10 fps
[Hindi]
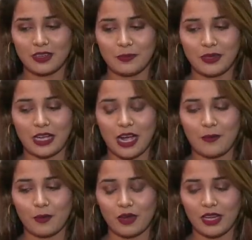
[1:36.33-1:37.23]
अपने
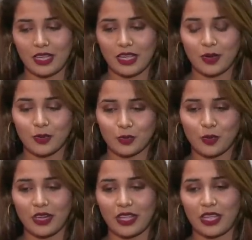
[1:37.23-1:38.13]
काम को लेके खुद
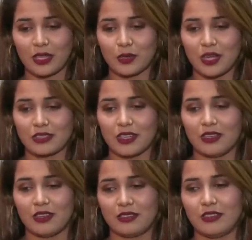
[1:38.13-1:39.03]
को लेके थोड़ा सा
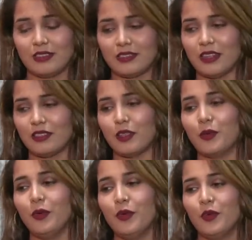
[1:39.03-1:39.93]
सीरियस रहती
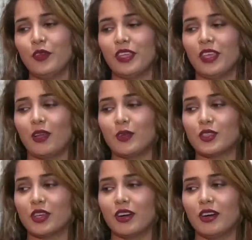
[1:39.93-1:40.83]
हूँ कि
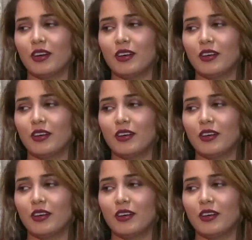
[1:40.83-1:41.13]
कुछ आ,